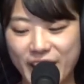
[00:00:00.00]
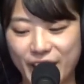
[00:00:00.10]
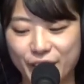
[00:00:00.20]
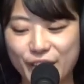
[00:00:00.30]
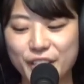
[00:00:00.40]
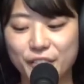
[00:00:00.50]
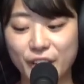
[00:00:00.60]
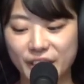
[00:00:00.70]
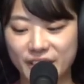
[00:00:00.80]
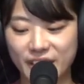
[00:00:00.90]
え詳しく
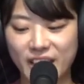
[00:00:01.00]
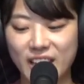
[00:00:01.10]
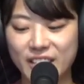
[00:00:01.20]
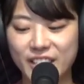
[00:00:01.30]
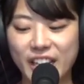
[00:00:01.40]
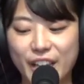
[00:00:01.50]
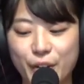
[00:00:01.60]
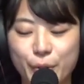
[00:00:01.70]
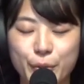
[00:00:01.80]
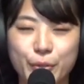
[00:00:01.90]
はですね次回
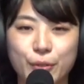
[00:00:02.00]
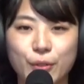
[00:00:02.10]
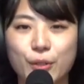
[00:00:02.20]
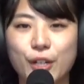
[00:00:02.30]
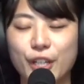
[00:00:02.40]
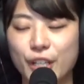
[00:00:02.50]
放送の